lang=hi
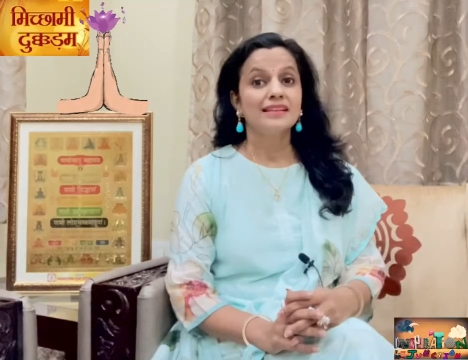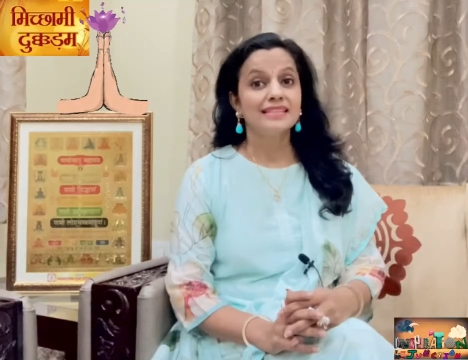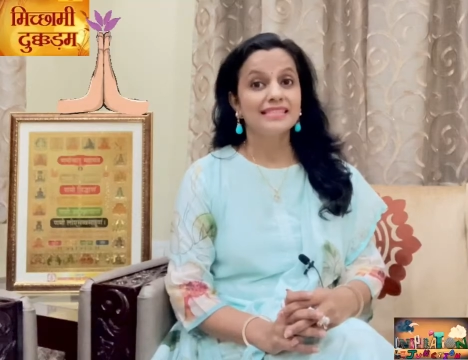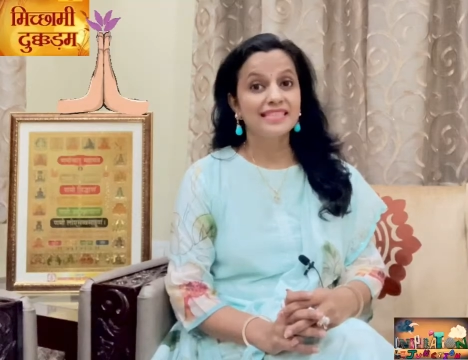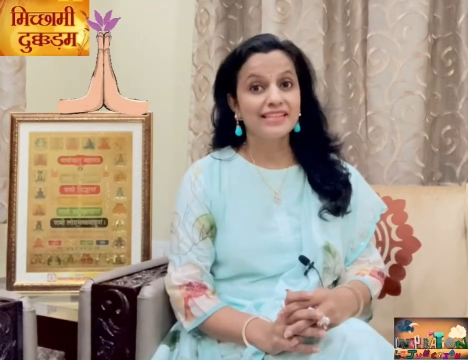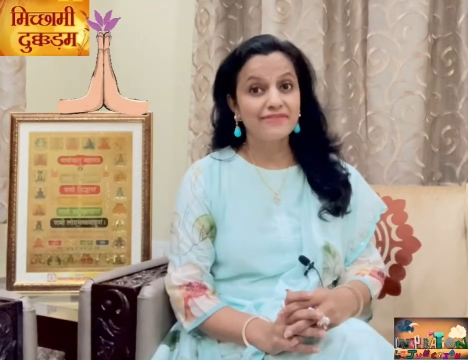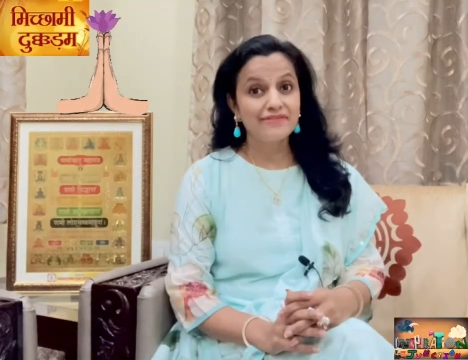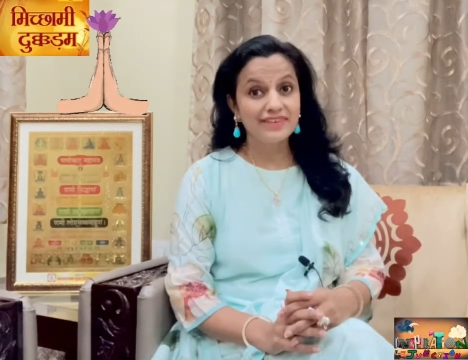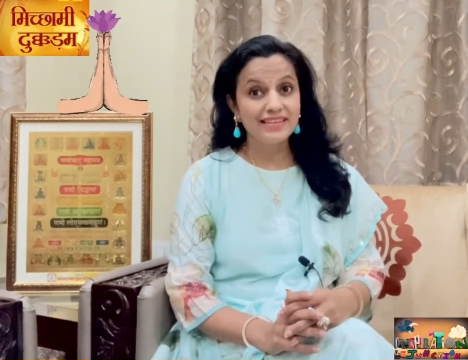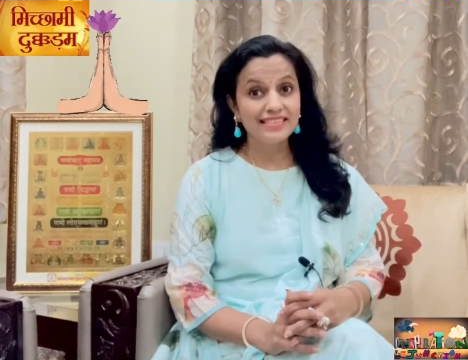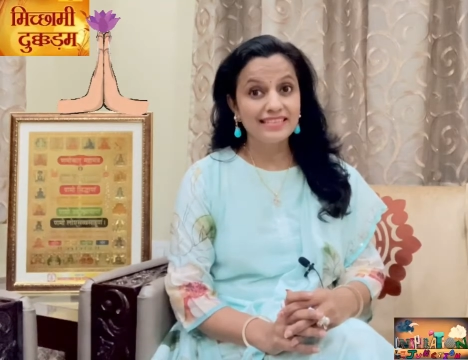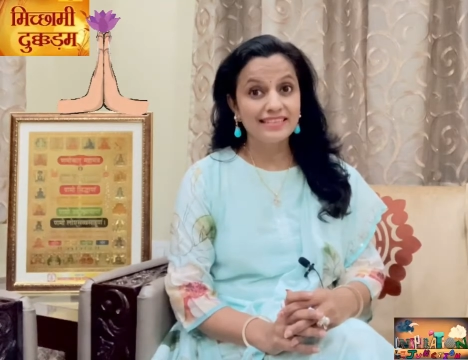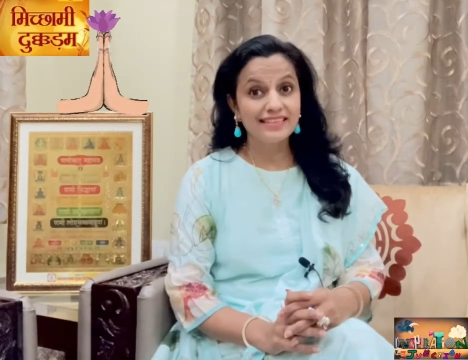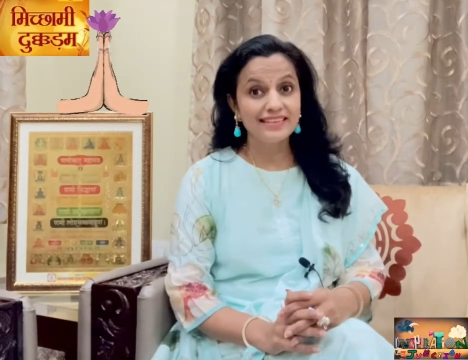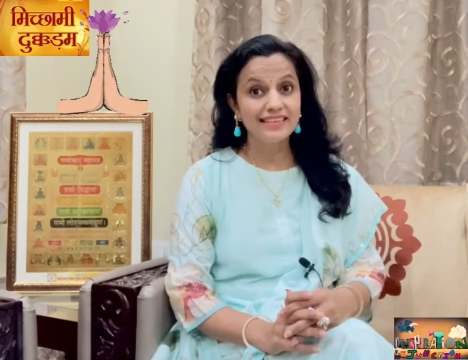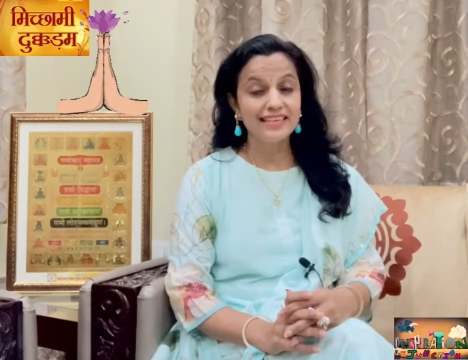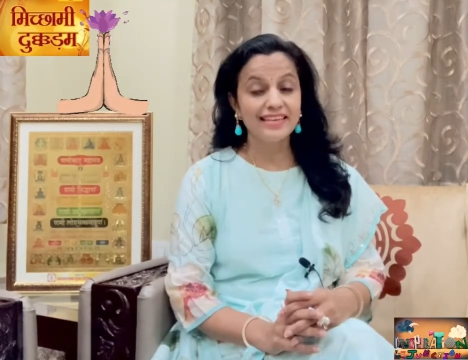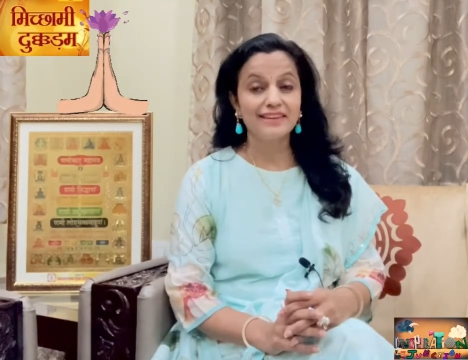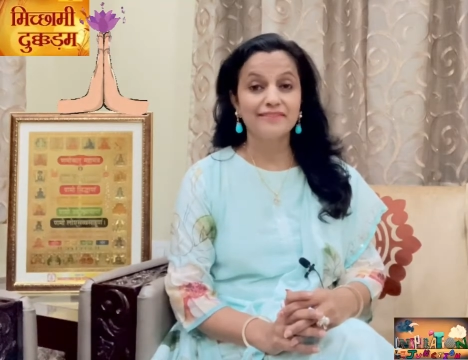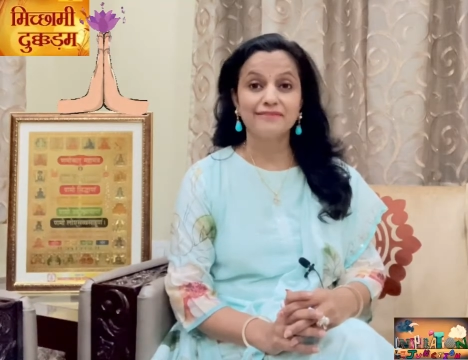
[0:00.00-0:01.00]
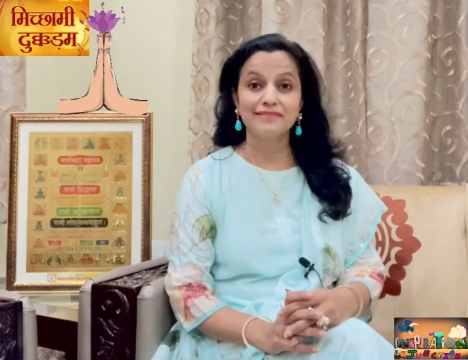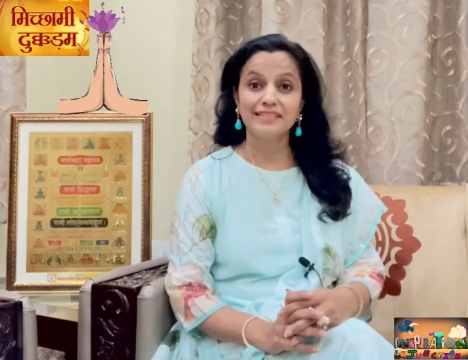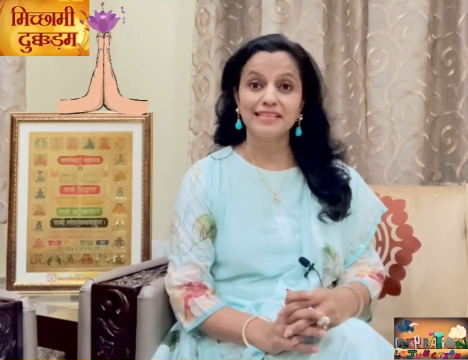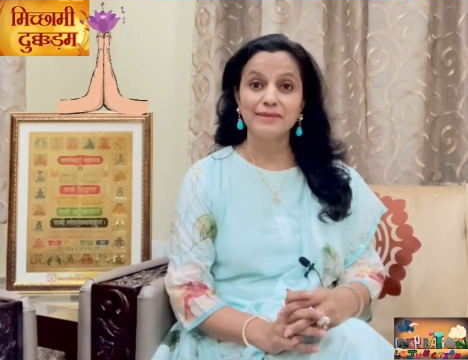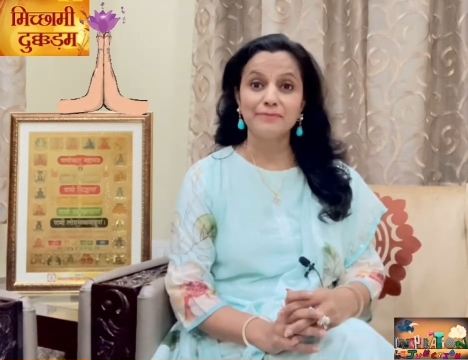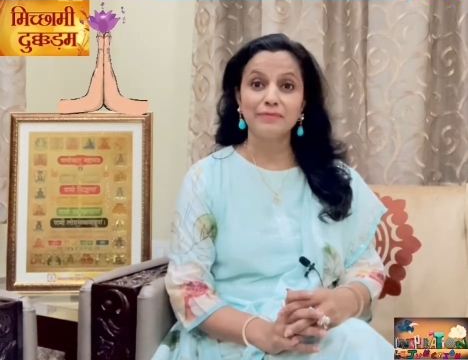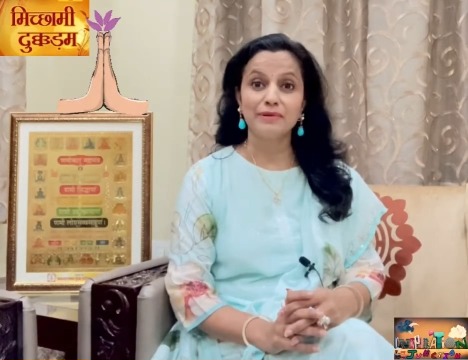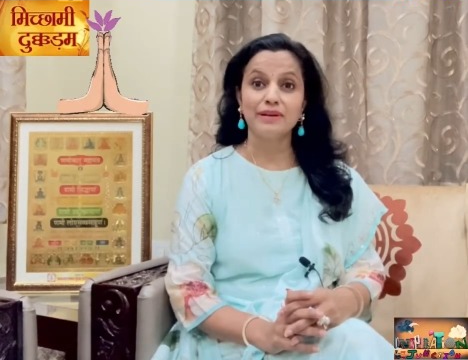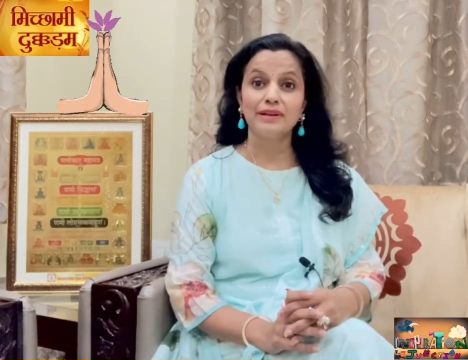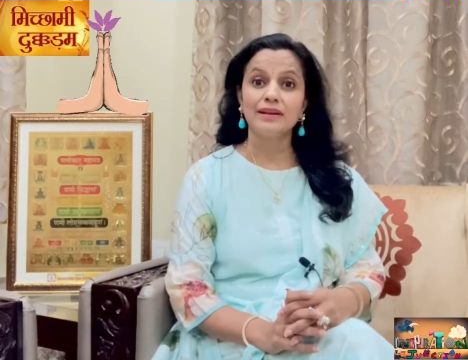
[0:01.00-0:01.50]
संवत्सरी के
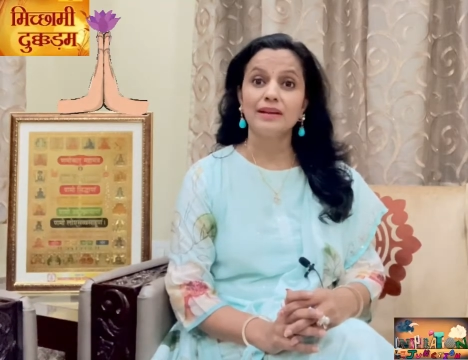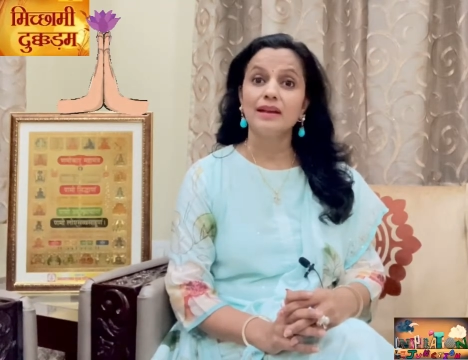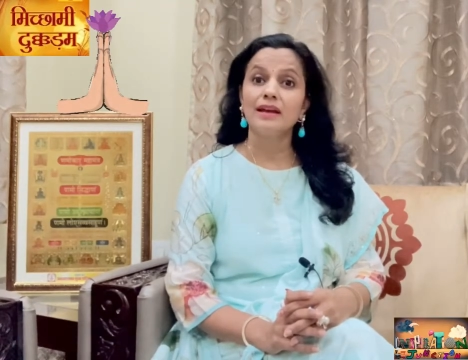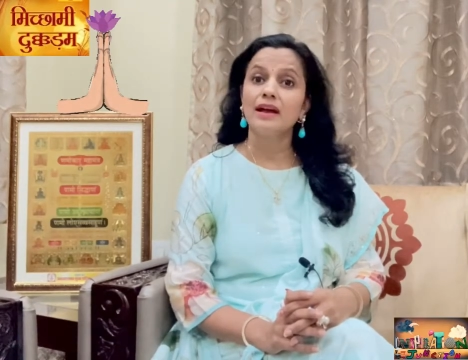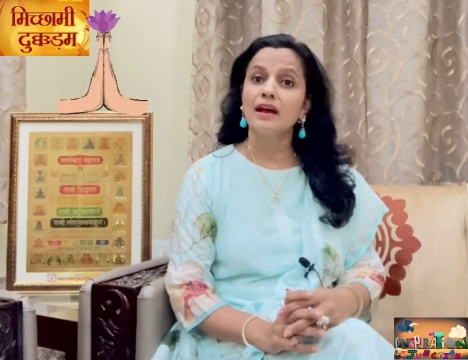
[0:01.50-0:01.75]
अवसर पर